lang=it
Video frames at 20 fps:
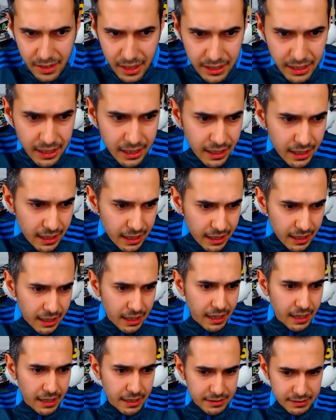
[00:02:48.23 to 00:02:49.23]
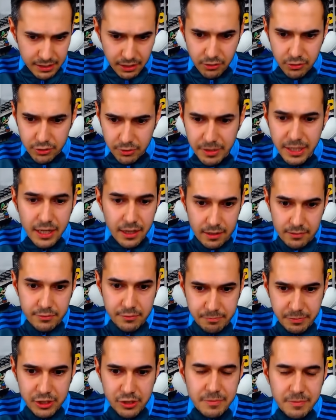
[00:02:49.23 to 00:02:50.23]
eh, secondo me,
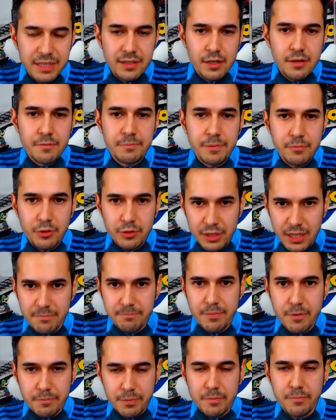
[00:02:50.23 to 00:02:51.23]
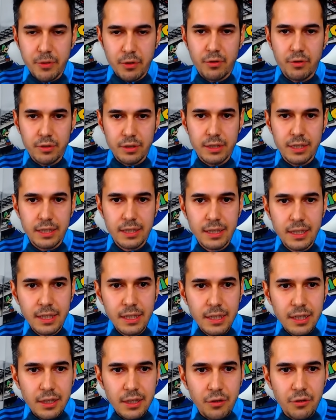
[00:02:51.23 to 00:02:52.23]
specialmente nel primo tempo, proprio con,
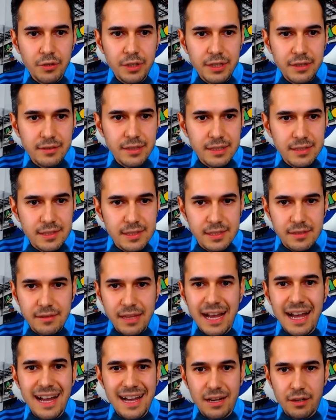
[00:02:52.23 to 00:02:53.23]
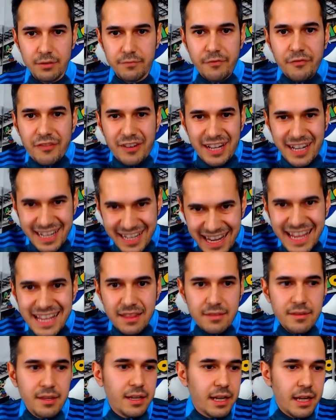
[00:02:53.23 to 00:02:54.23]
con intensità
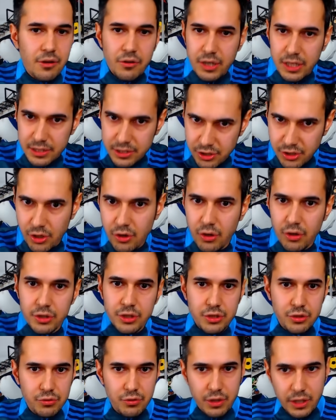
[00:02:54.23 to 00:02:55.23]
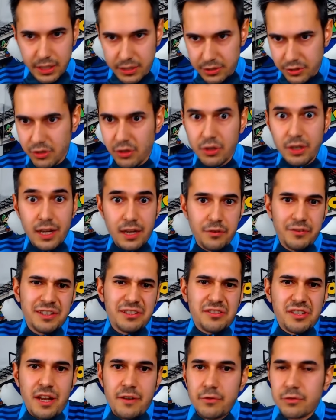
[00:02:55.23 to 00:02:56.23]
frenetica, occasioni su occasioni, la
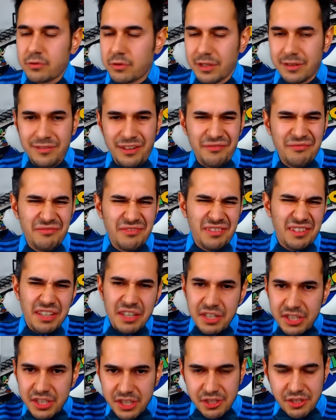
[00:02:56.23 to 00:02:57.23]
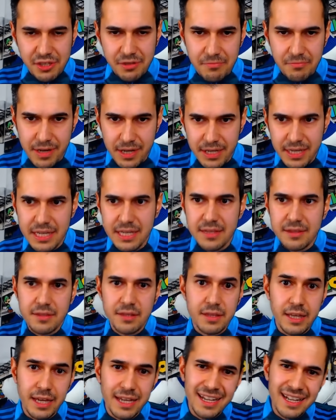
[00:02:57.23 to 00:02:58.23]
Juventus ne ha avute tantissime
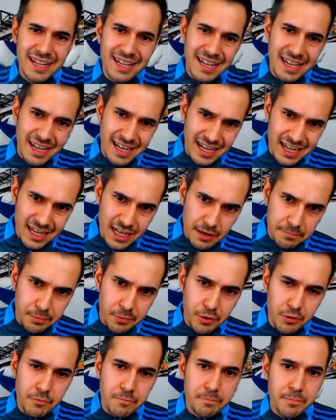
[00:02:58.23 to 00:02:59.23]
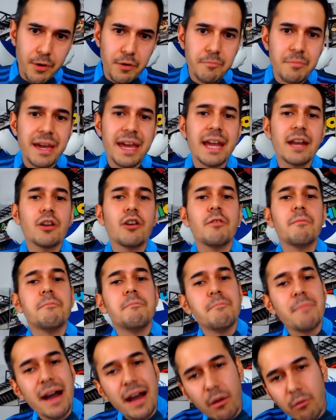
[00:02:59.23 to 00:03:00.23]
nitide, il Napoli un po' meno,
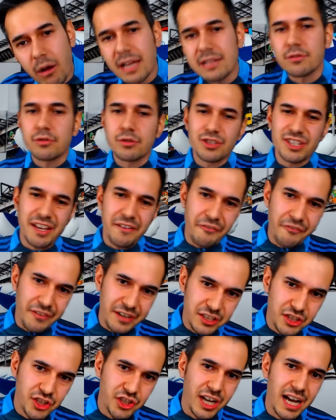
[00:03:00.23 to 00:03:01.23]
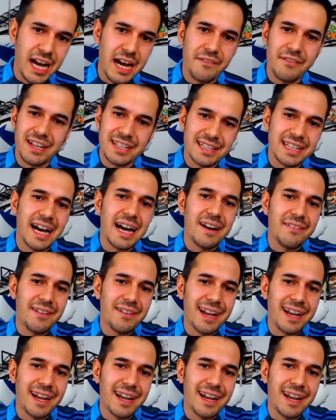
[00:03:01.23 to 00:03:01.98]
ma quando si affacciava dava